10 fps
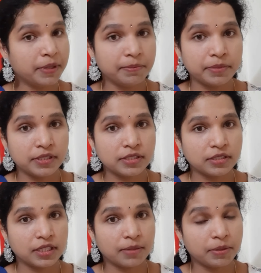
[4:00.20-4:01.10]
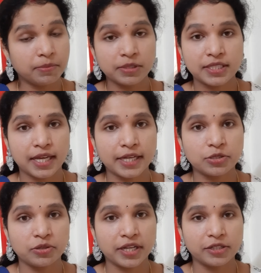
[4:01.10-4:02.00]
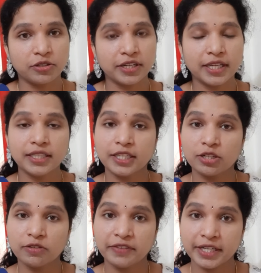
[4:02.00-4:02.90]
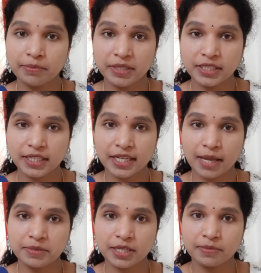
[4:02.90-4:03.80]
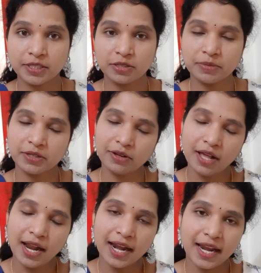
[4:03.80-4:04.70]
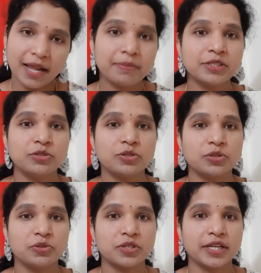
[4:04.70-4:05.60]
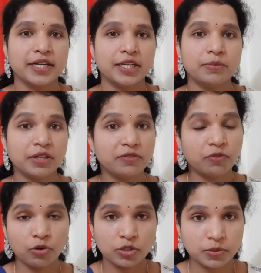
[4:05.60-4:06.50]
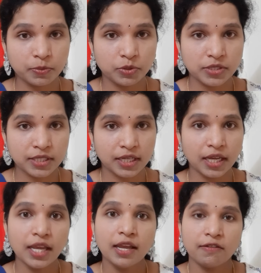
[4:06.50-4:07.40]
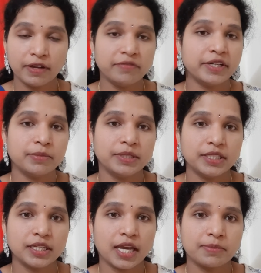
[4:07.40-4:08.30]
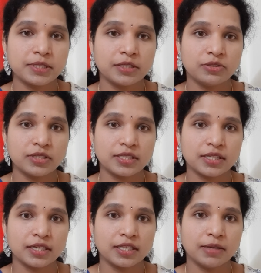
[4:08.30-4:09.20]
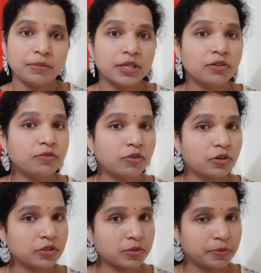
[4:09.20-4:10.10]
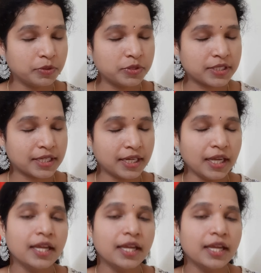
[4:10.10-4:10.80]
పింపుల్స్ ఇంకా పింపుల్స్ క్యాప్స్ ఉన్నాయనుకోండి దీంట్లో విటమిన్ ఈ e క్యాప్సెల్ బదులు మీరు లెమన్ జ్యూస్ యూస్ చేయండి నేను ఫోర్ స్పూన్స్కి వన్ విటమిన్ ఈ e క్యాప్సెల్ యూస్ చేశాను కదా మీరు ఫోర్ స్పూన్స్కి